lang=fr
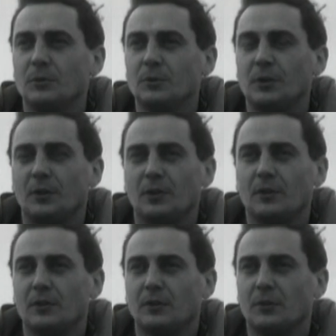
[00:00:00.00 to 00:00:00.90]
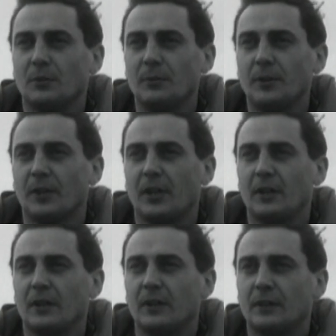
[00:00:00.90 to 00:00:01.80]
ou des, des troubles
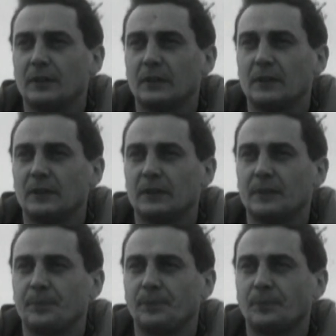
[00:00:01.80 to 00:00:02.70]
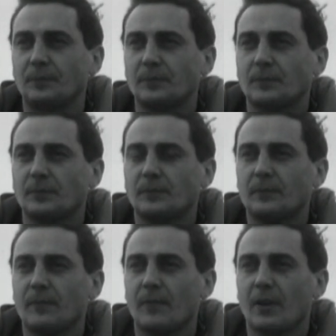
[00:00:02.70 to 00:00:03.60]
d'oreilles. Il faut également,
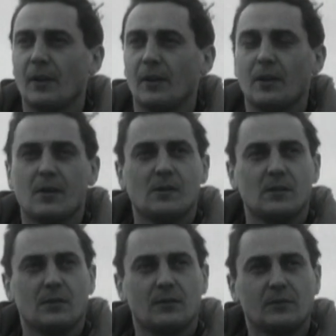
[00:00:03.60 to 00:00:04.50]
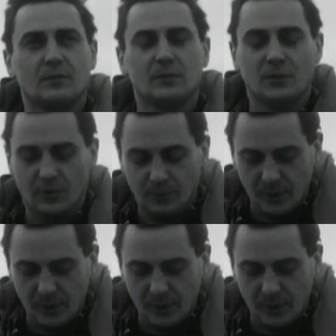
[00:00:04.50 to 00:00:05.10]
j'imagine, des qualités psychiques.